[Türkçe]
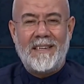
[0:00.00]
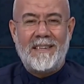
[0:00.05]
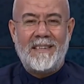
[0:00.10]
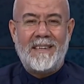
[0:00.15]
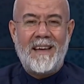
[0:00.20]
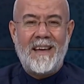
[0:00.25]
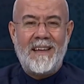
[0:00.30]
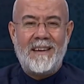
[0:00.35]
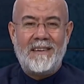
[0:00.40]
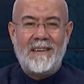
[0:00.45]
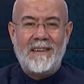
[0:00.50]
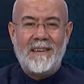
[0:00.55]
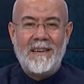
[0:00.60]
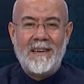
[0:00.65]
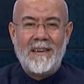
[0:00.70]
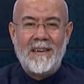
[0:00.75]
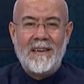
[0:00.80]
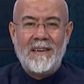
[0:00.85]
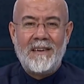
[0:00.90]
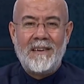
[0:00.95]
eden,
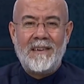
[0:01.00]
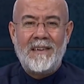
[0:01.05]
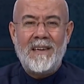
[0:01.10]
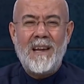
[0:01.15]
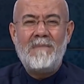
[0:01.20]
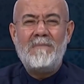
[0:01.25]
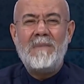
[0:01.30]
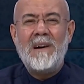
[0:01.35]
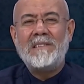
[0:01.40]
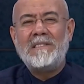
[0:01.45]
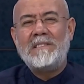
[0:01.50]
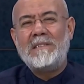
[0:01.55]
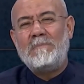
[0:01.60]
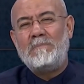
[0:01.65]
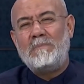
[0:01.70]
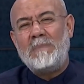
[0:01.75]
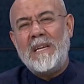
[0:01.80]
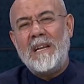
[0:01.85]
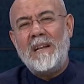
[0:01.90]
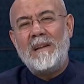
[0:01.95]

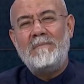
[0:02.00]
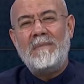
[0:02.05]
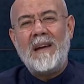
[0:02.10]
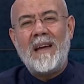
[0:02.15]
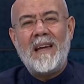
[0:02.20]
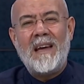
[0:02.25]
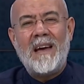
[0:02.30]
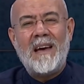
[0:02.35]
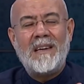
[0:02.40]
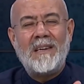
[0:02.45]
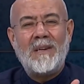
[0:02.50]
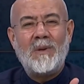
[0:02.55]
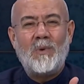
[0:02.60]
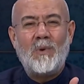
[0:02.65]
namazı bilmeyen,